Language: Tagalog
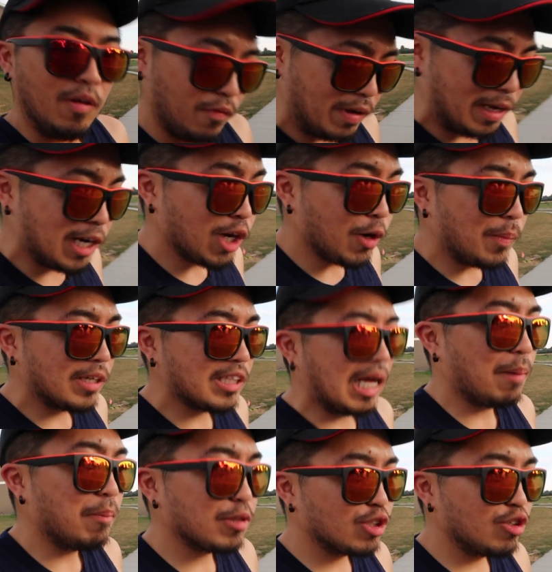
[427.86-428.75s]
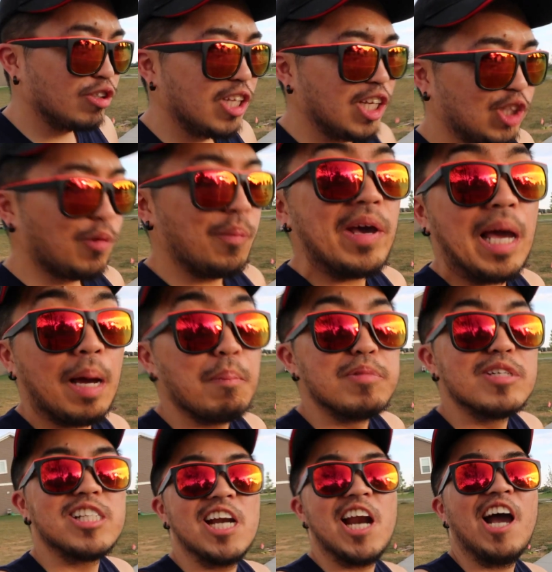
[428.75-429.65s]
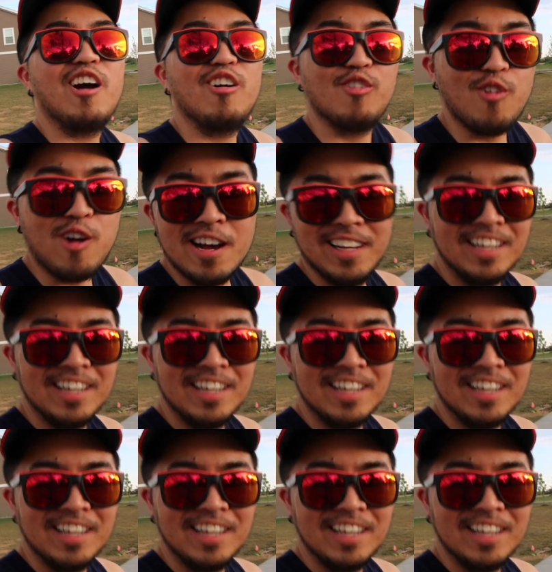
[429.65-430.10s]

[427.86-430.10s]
feeling ko pagtapos ko dito may abs na ako